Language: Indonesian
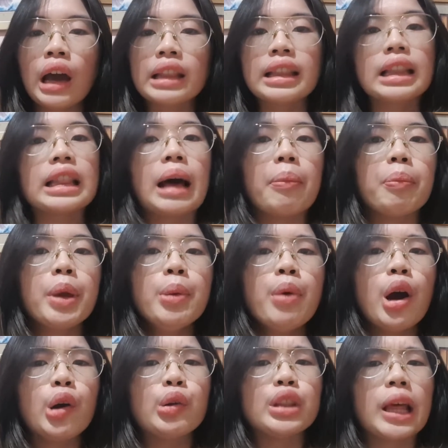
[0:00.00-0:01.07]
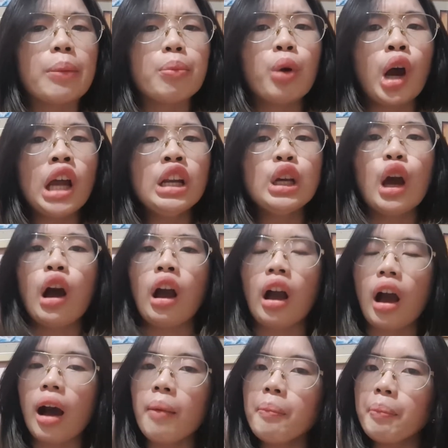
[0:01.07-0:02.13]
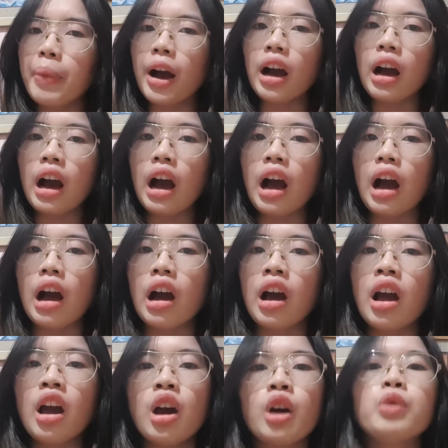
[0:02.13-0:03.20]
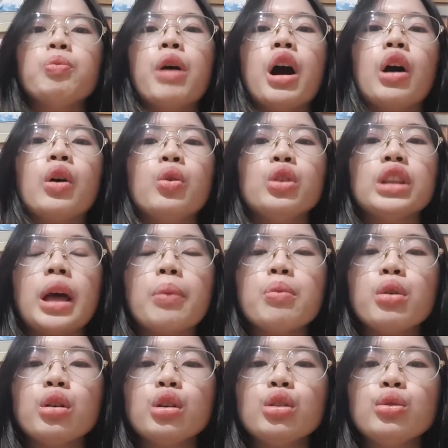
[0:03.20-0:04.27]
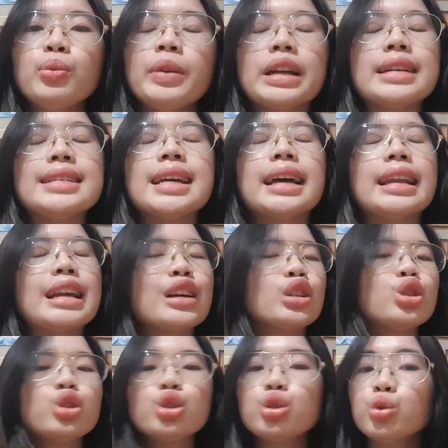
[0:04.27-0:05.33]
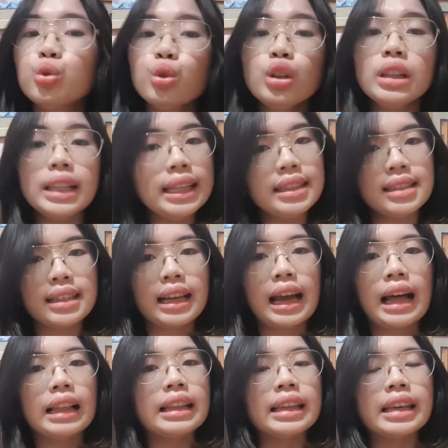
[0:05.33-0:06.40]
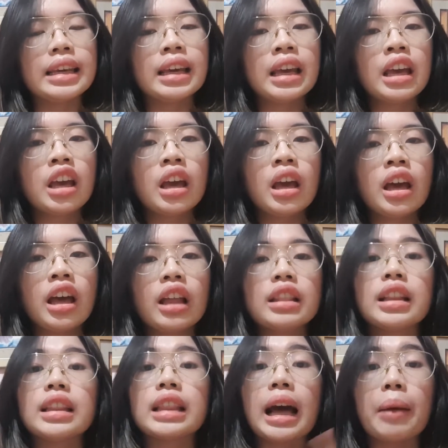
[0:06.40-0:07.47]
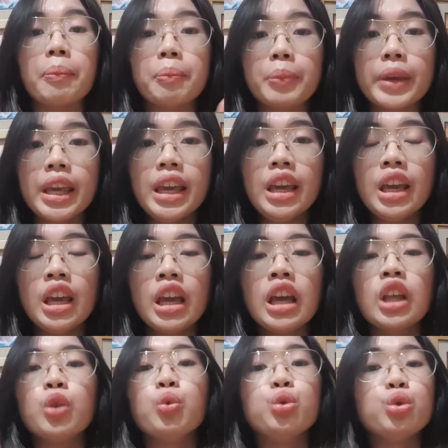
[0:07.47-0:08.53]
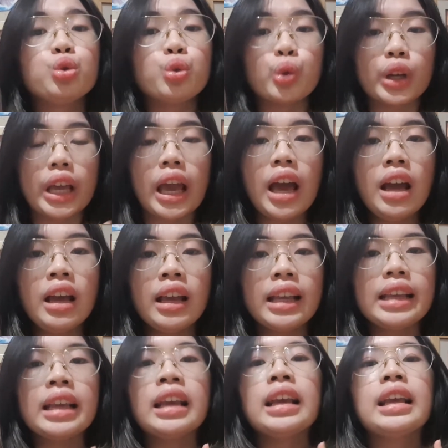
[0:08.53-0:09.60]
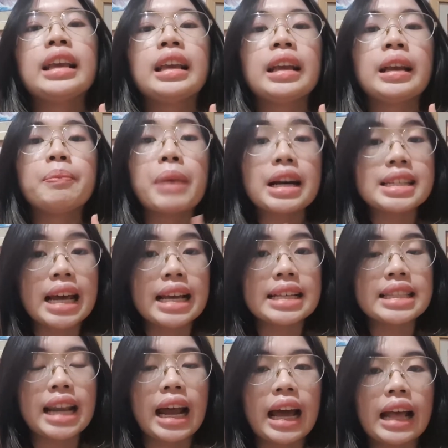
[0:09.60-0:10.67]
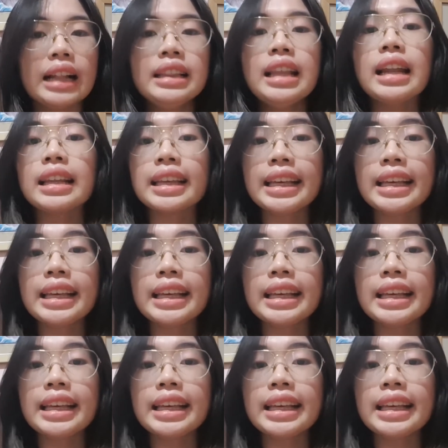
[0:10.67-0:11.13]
Tetapi bangun tembok kan gak gampang, Kak. Bangun tembok itu pekerjaan yang sulit sekali. Tetapi untungnya bangsa Israel dan